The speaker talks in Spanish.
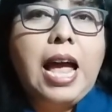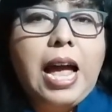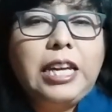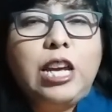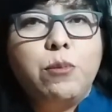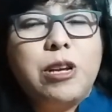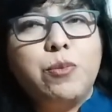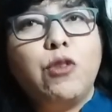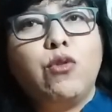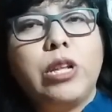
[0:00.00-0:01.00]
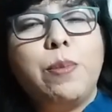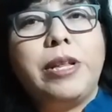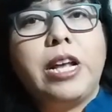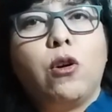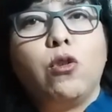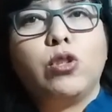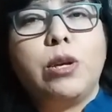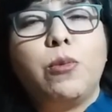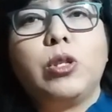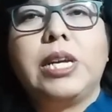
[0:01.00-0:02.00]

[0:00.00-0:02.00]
a quien más profundamente conocemos